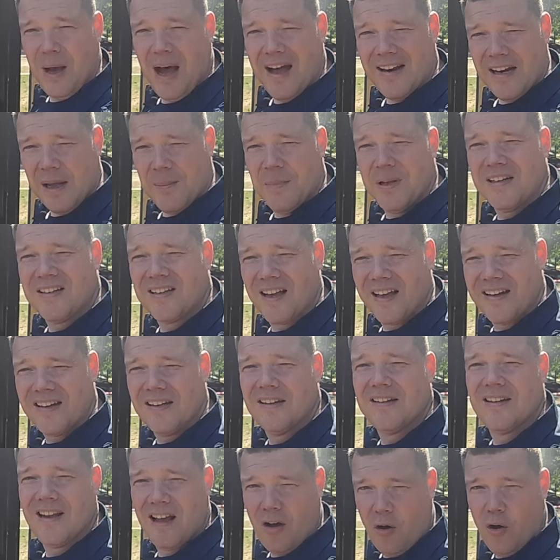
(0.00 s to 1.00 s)
immer einer mit
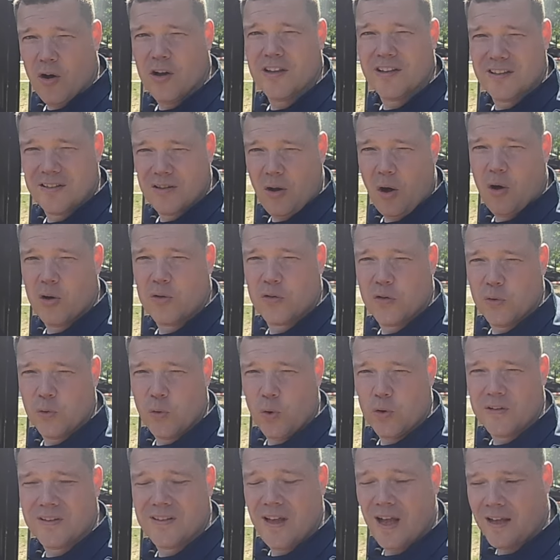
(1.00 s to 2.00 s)
drin, der euch auch zur
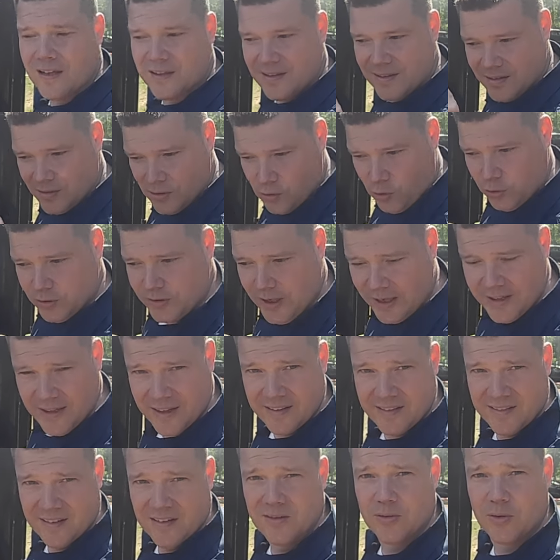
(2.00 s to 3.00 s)
Not sagt, runter
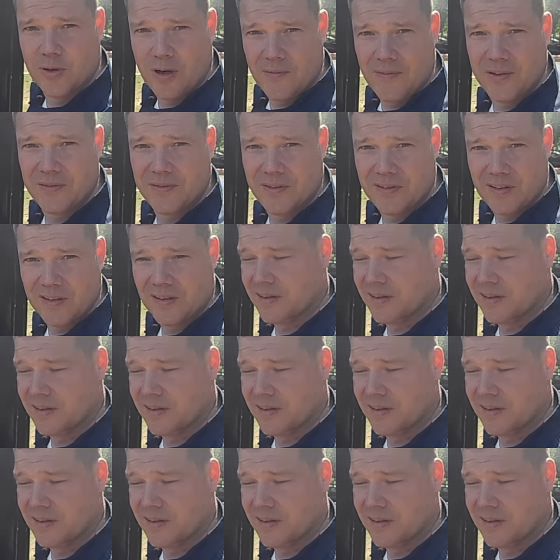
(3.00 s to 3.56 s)
jetzt, ne? oder was weiß